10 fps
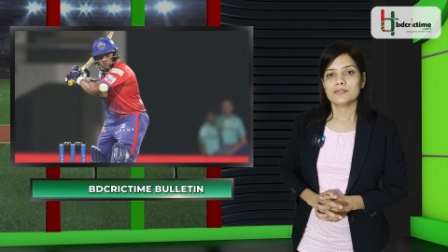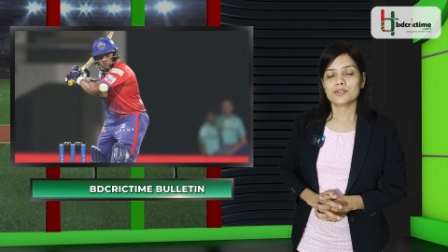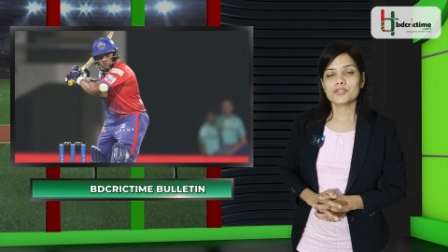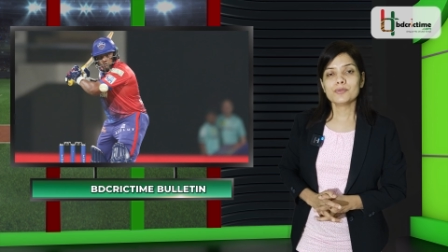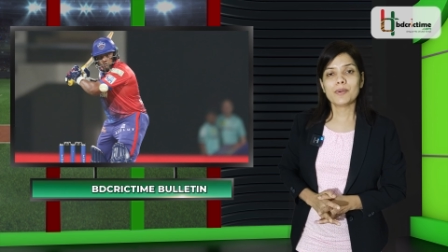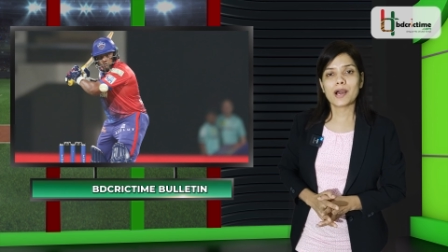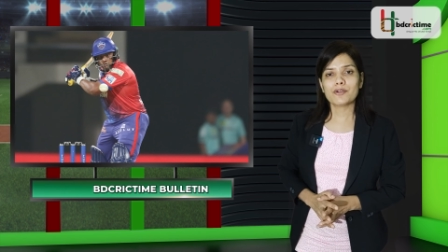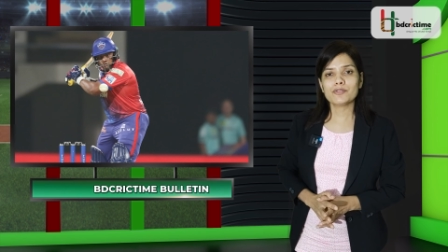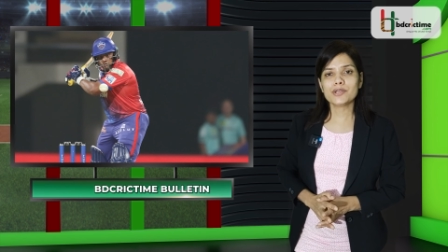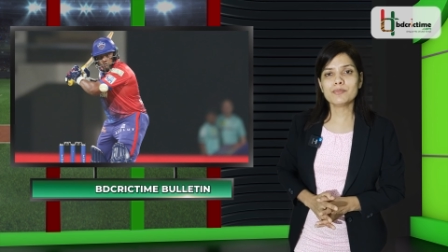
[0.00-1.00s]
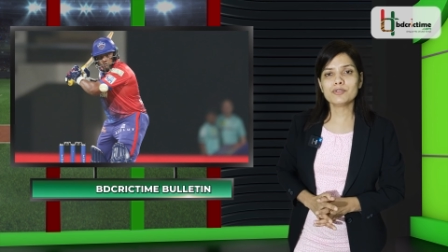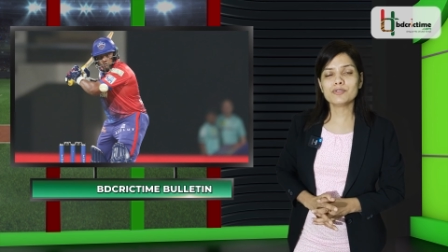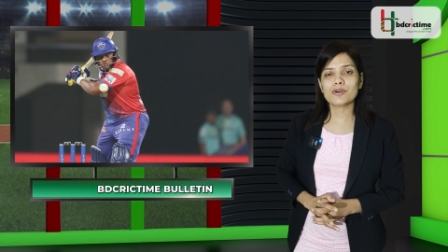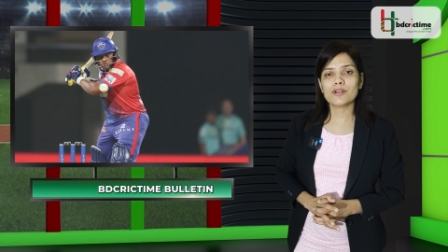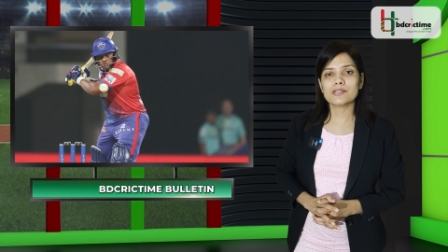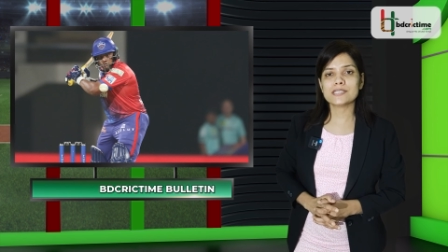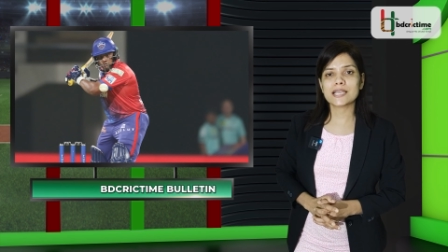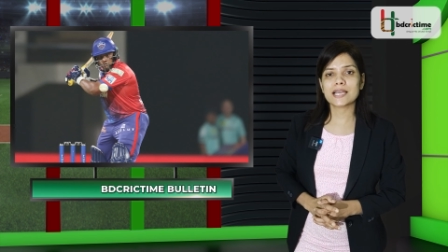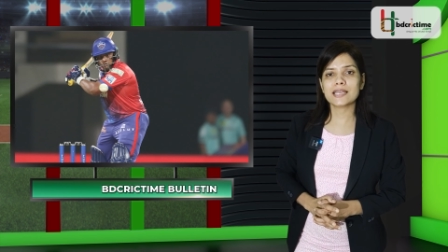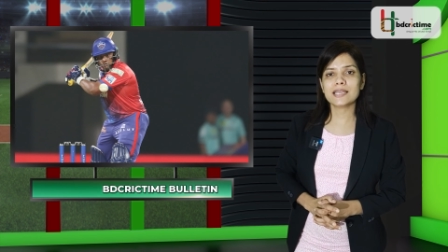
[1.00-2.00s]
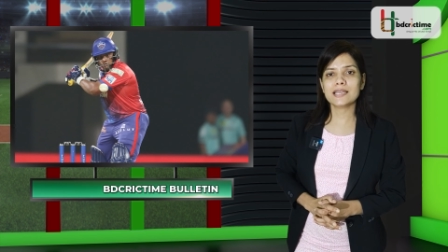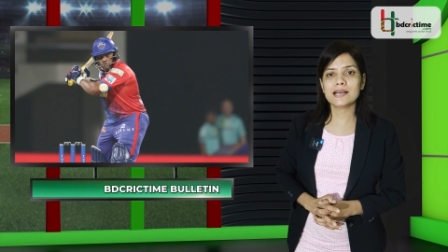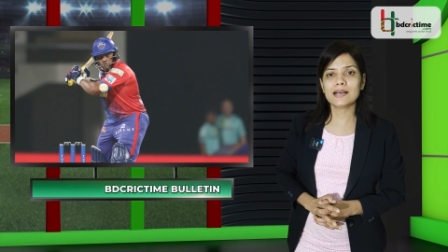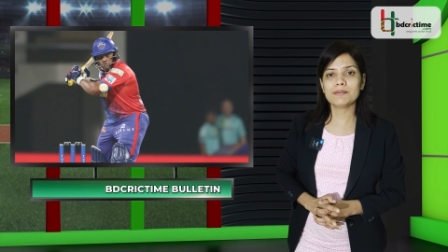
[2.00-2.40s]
দর্শক ভারতের মতো দল যেখানে কিনা